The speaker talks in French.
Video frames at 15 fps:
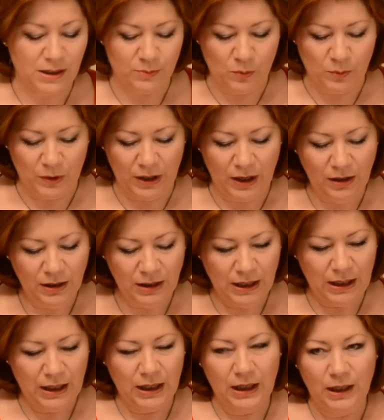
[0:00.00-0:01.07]
à ce moment-là.
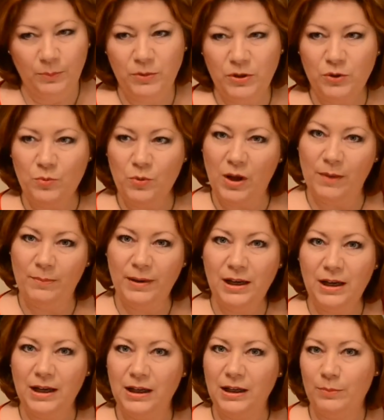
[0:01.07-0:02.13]
Et puis, je me
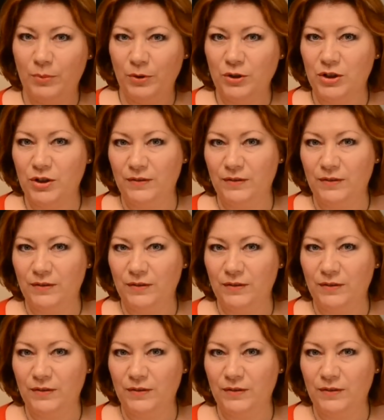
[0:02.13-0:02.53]
rappelle à l'époque,